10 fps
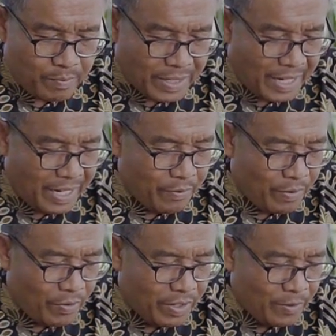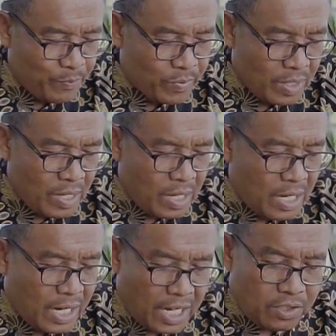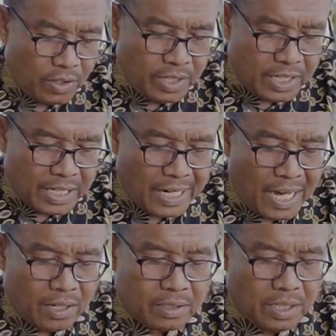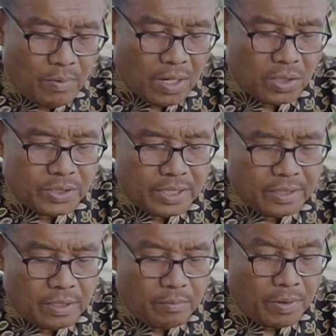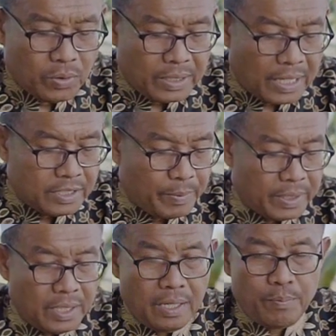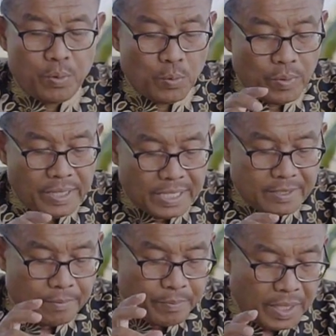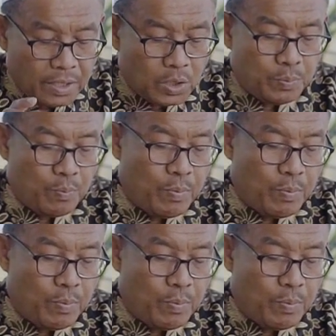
berkane lawan niku kadaikil ardi wa kasratil mauta seperti buminya sempit terus